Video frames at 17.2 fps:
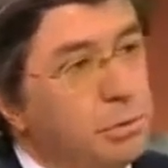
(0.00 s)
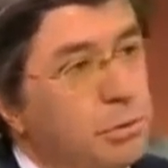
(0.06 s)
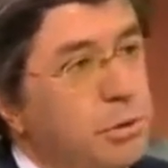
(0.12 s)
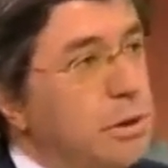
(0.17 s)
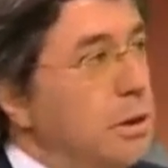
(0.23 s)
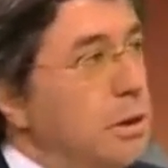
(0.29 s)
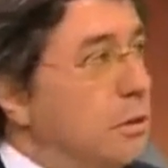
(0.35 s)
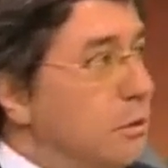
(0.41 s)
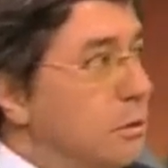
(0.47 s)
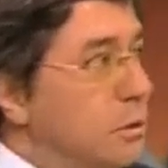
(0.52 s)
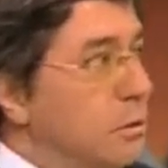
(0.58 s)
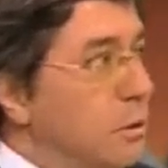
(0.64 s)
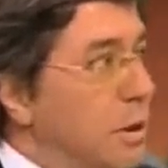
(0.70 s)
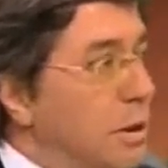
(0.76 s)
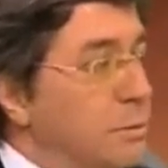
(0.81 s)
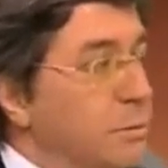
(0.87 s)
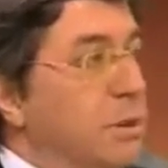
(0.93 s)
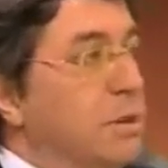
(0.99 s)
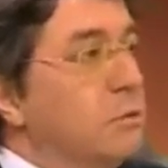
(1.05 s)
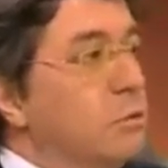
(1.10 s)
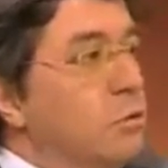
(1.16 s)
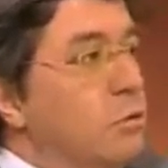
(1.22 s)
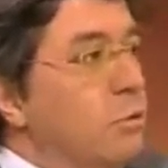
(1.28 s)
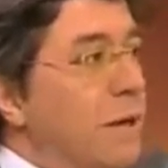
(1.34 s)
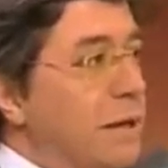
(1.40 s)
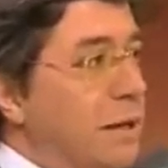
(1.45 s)
E poderia continuar.
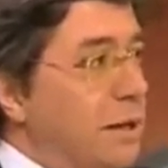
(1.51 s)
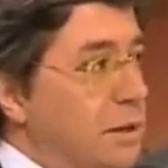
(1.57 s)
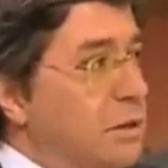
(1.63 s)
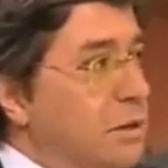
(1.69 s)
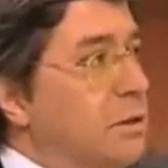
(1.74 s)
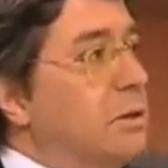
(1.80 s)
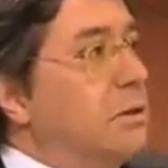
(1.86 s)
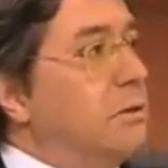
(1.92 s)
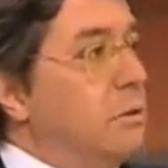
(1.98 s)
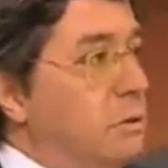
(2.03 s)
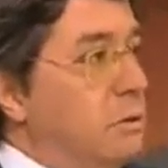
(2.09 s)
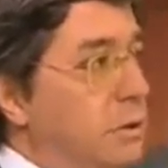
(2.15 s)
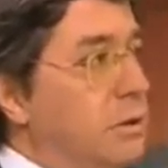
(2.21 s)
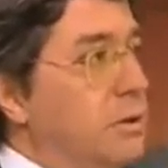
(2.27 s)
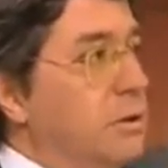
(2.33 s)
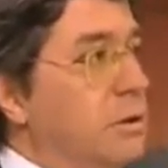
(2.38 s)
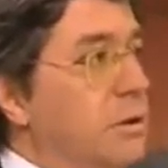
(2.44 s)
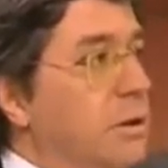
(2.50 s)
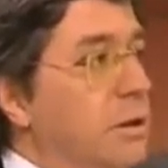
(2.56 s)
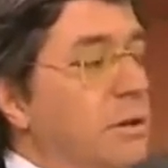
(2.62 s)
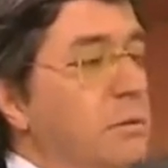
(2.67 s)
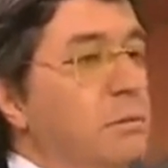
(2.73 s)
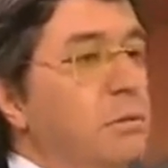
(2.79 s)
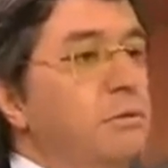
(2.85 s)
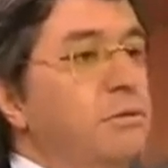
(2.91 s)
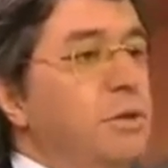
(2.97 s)
Portanto, como é que estes senhores